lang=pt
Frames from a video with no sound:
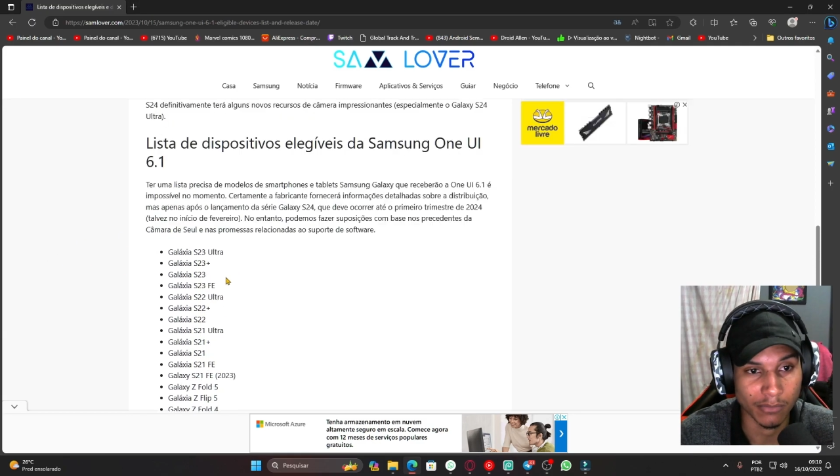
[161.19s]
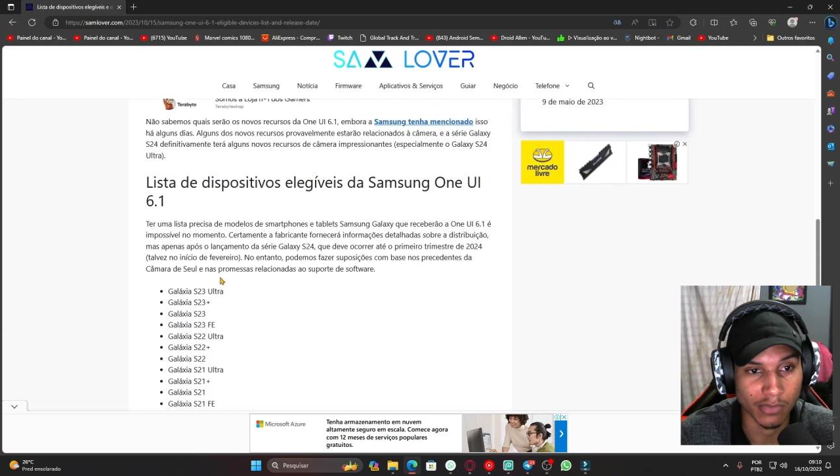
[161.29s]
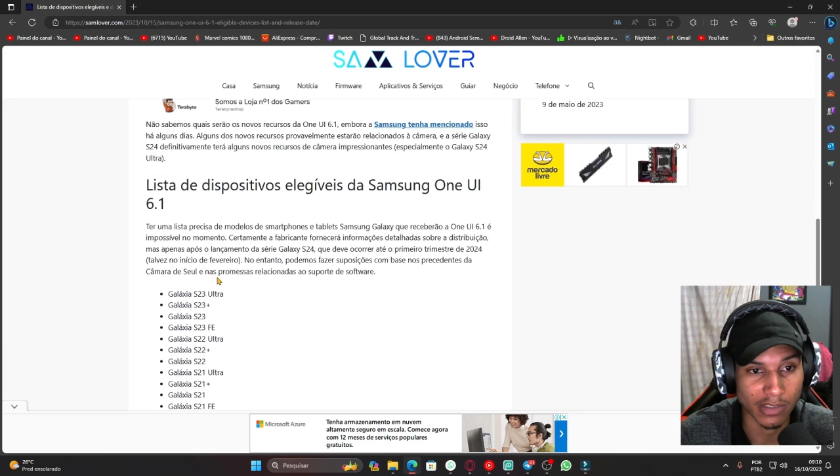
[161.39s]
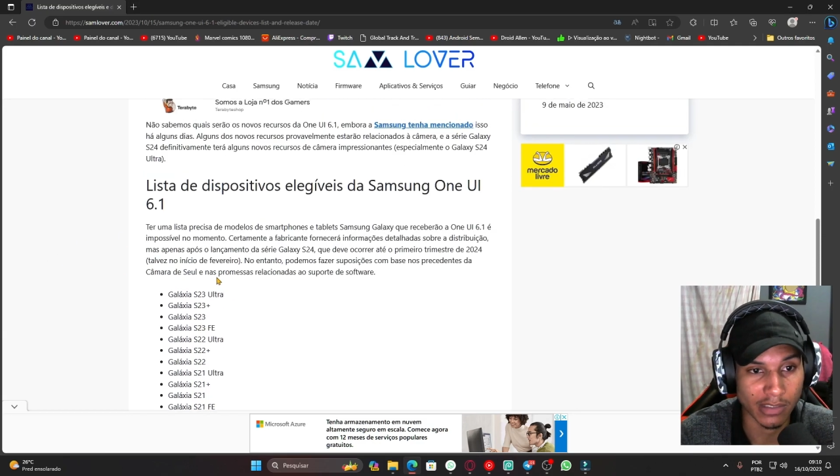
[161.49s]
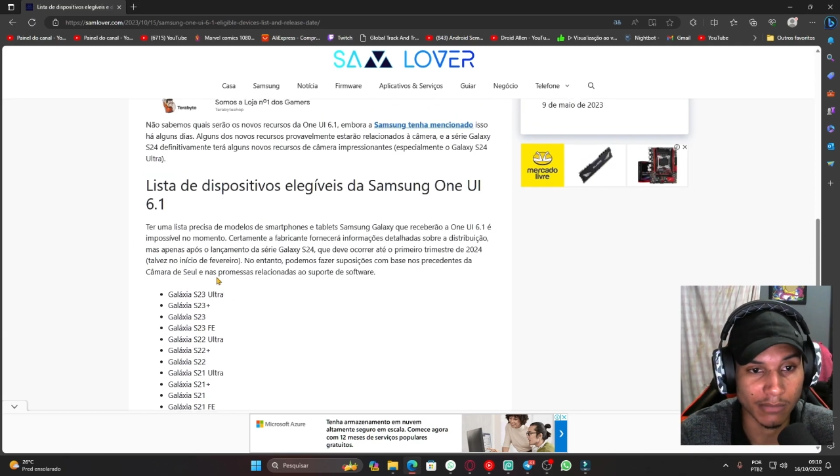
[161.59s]

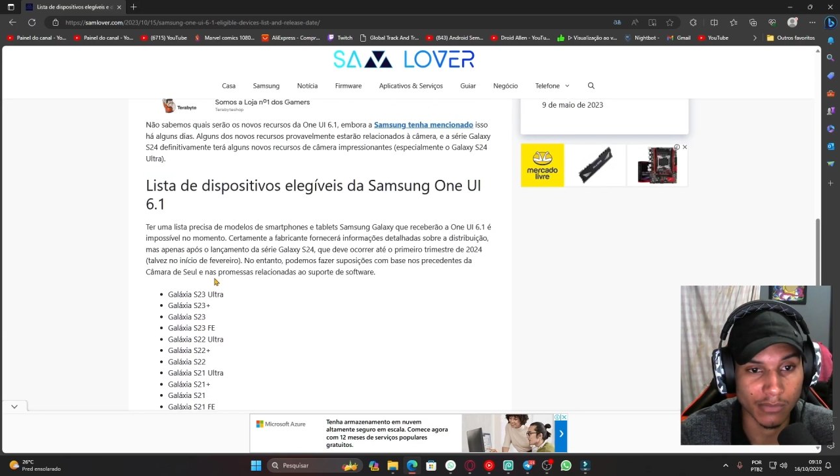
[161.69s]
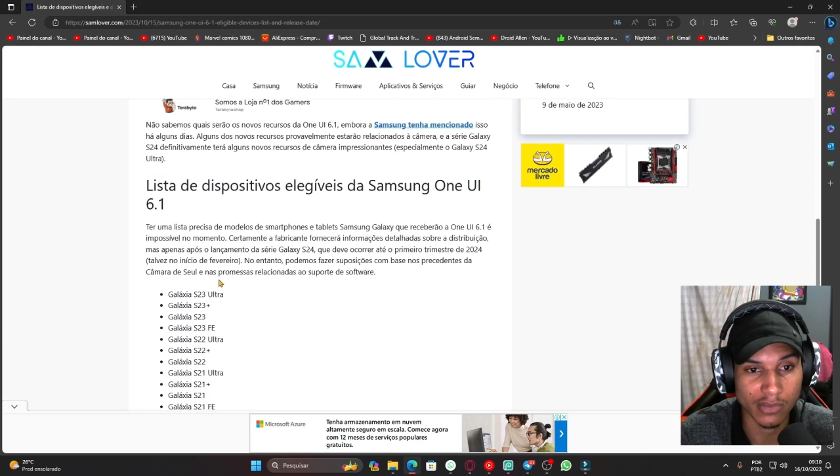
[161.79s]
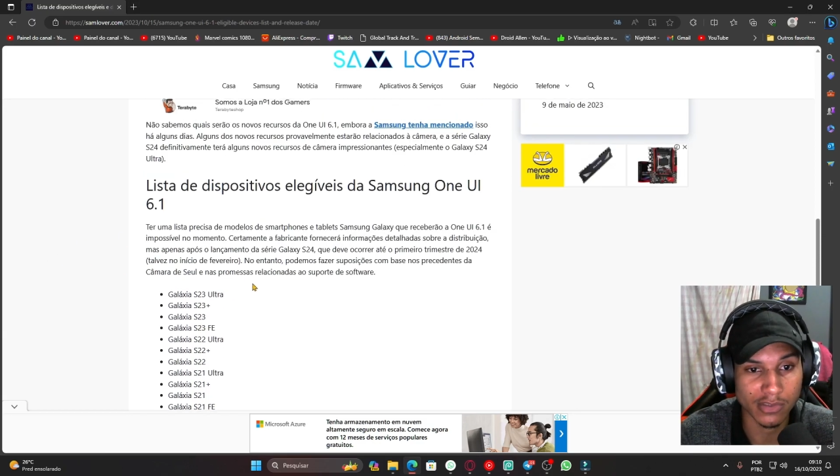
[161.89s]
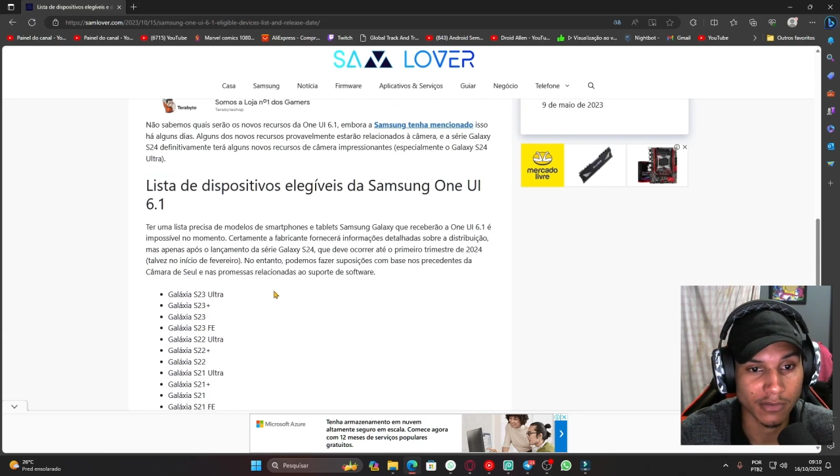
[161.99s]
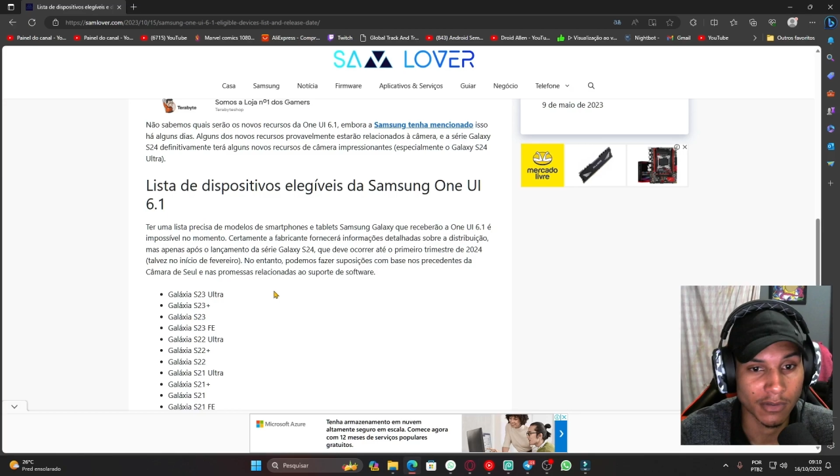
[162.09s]
Porque tem
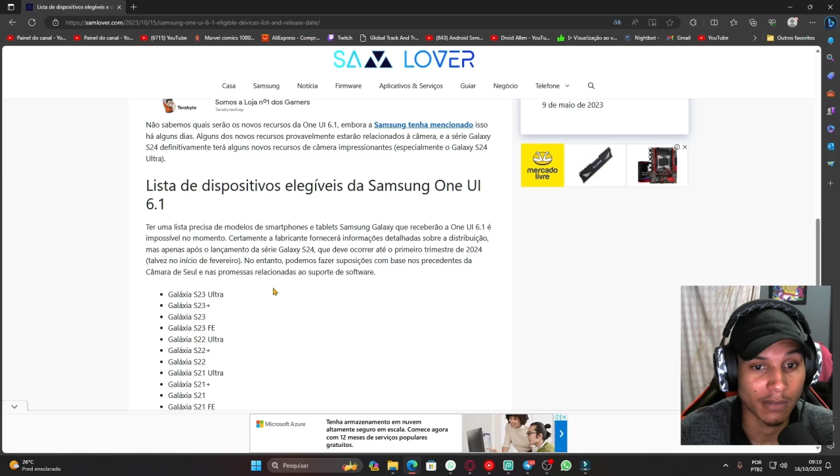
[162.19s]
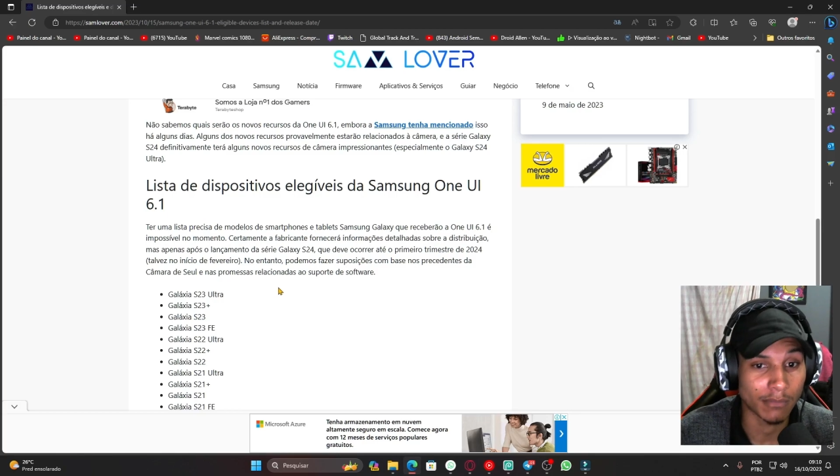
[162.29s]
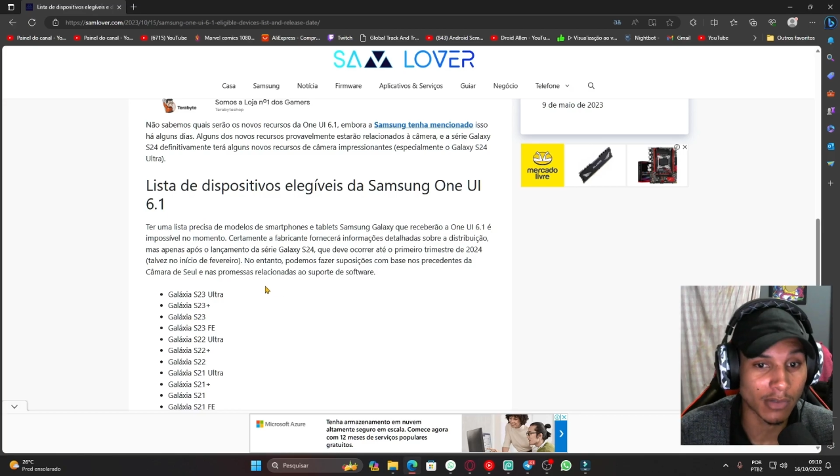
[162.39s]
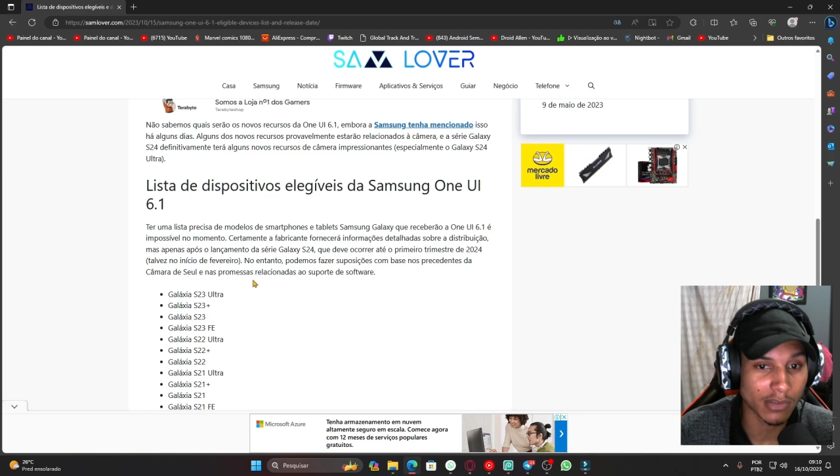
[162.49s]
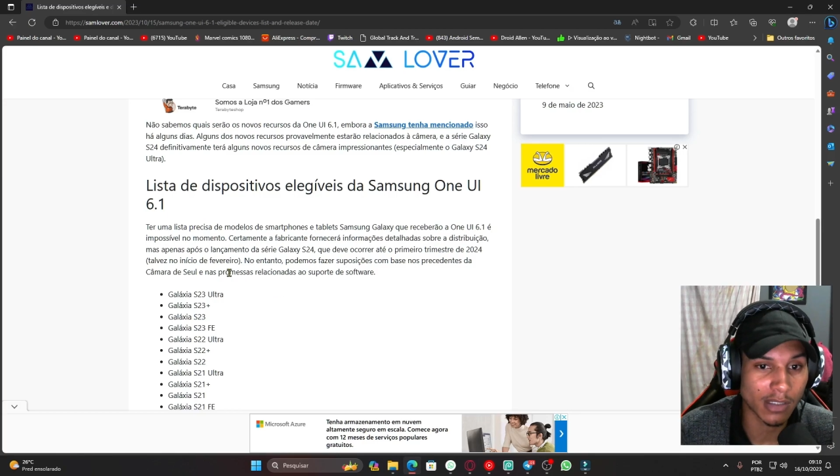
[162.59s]
muitos
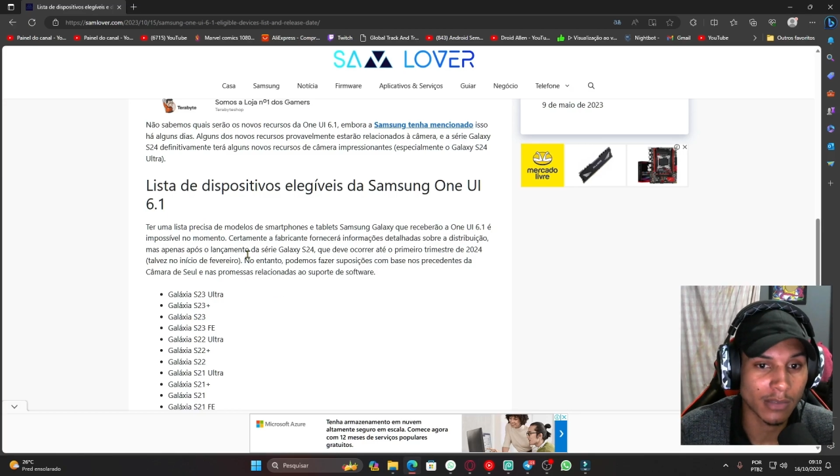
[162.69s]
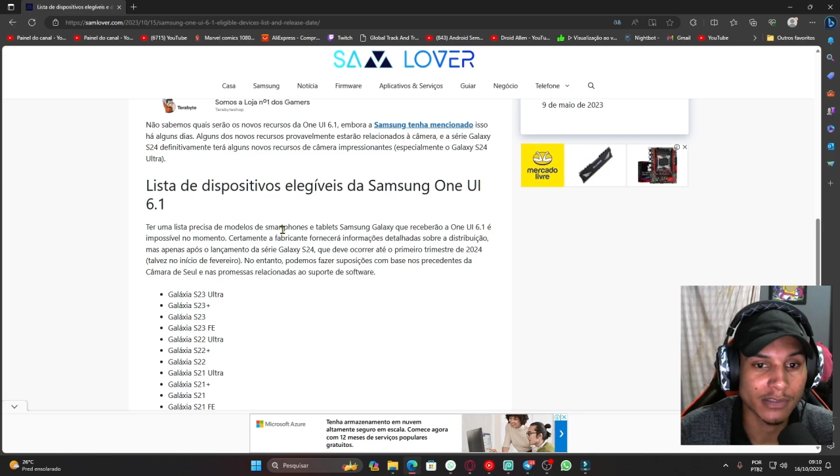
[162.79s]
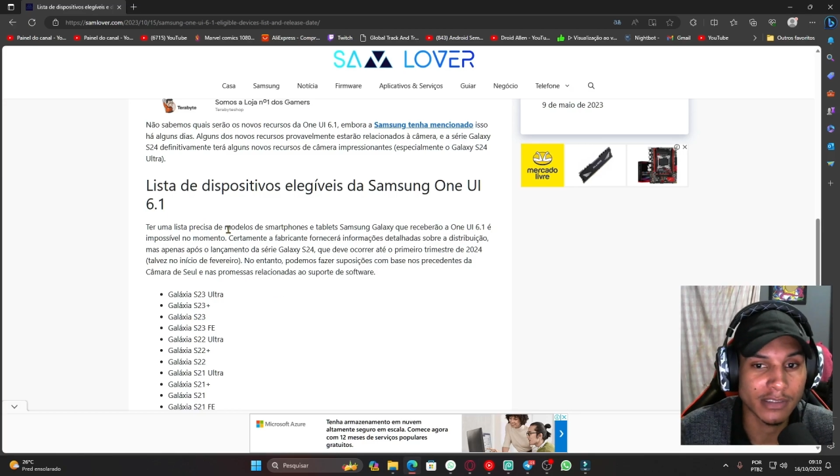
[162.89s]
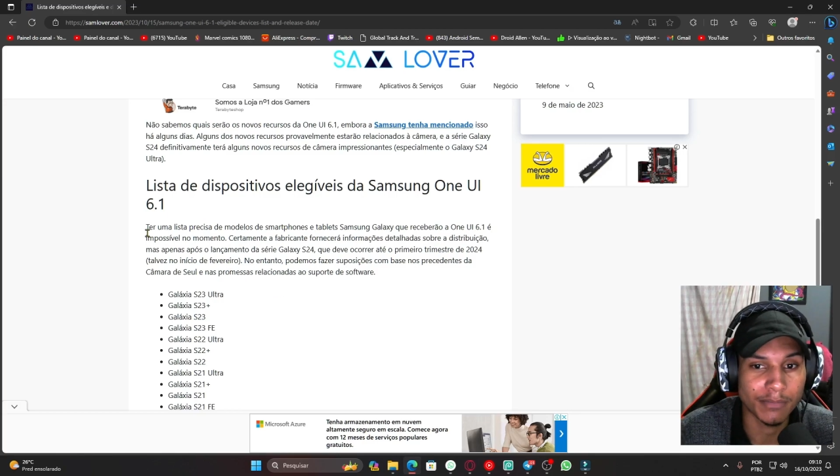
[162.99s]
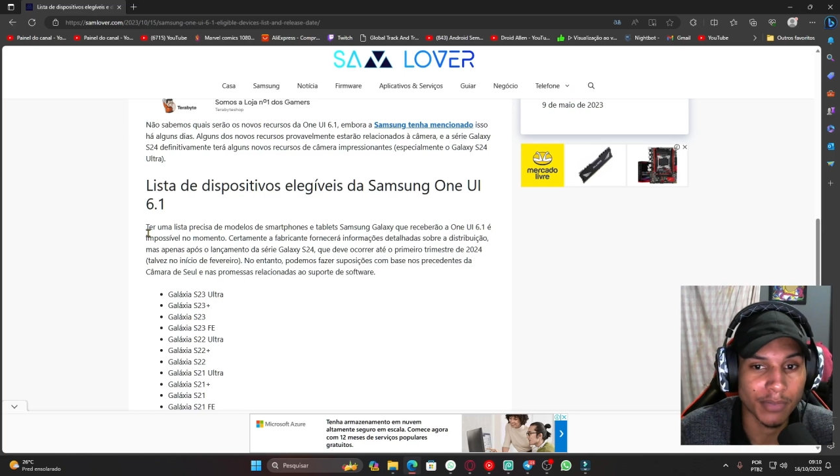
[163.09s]

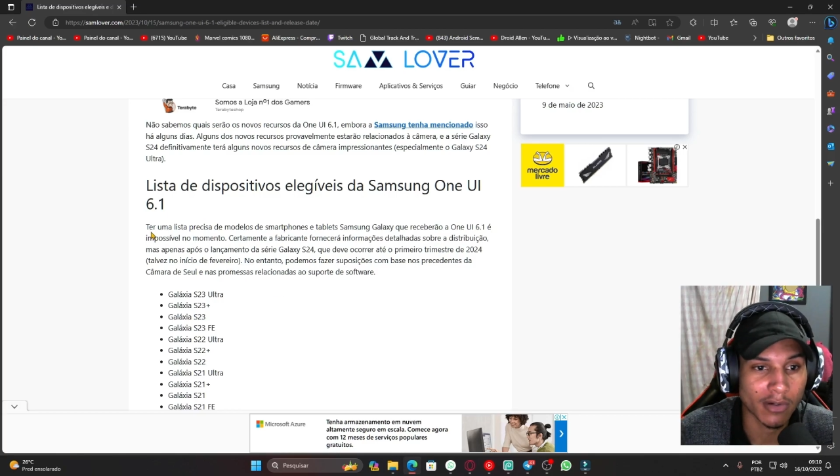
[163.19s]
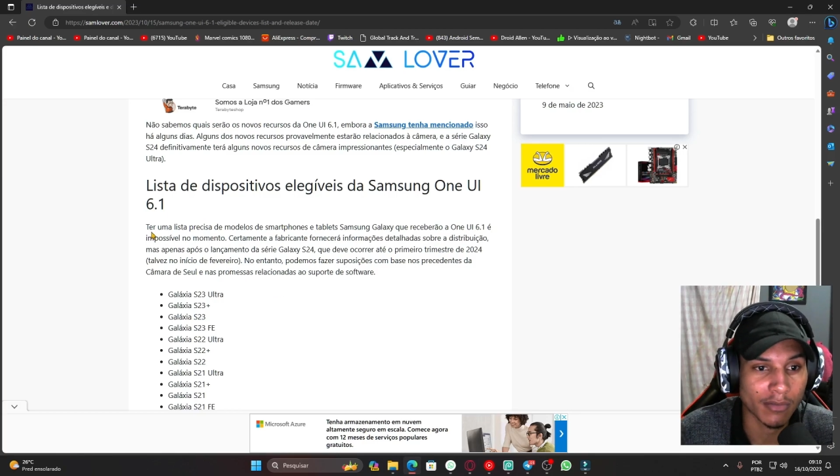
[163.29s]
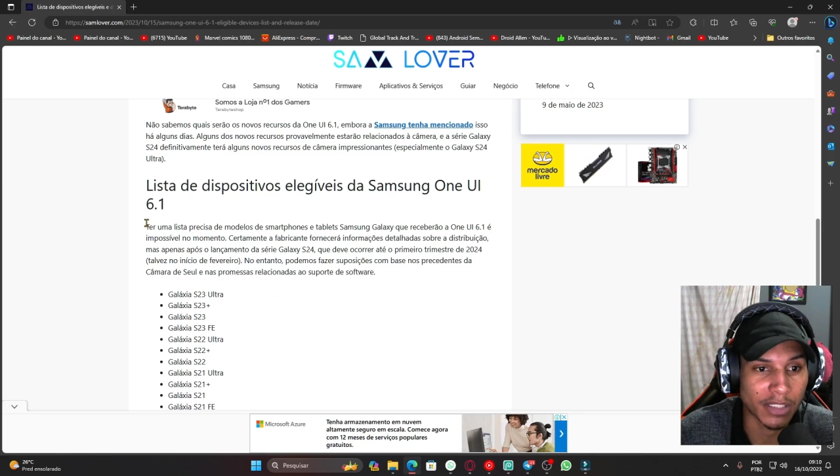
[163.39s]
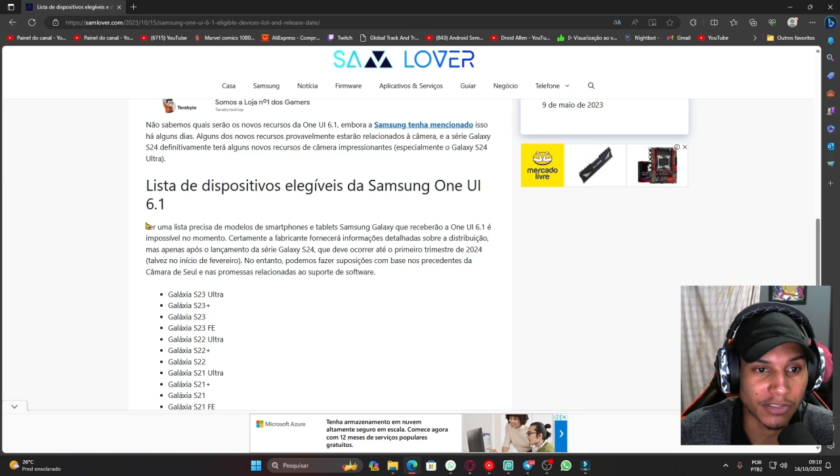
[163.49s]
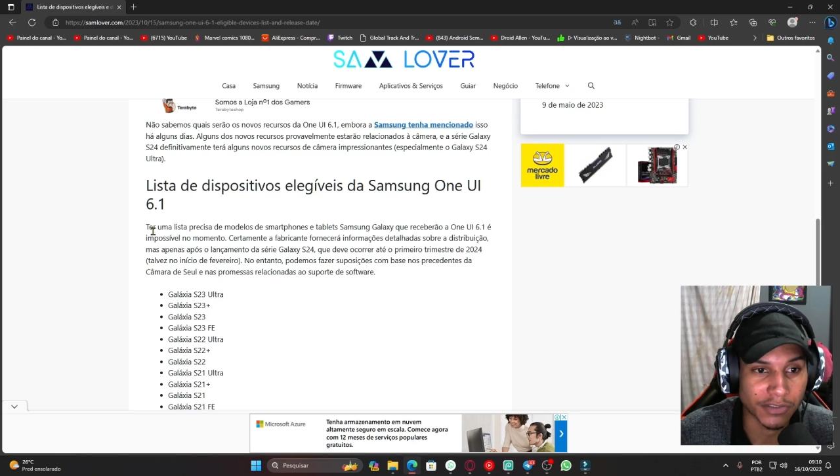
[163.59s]
modelos que
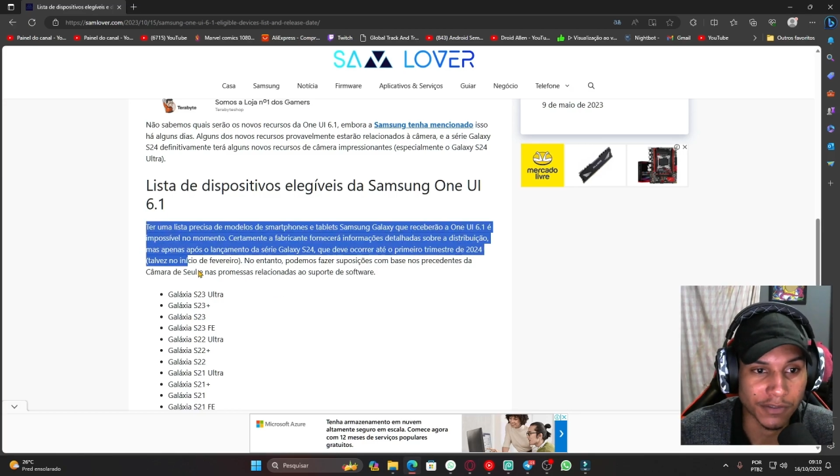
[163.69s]
provavelmente